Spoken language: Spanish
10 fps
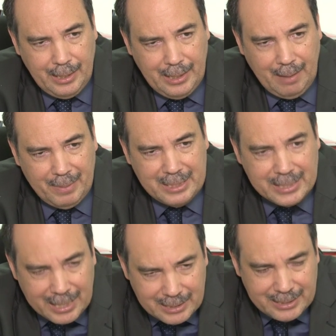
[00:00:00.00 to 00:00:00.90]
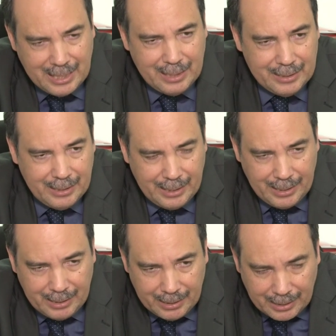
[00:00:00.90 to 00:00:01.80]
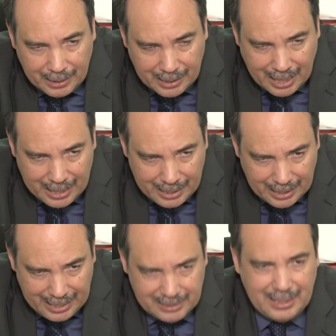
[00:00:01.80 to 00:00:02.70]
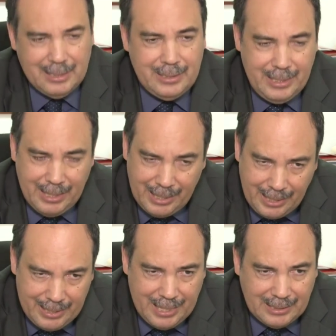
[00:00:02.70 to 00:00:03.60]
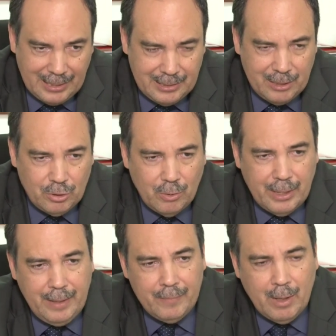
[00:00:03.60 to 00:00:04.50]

la presencia de ex cancilleres y ex asesores,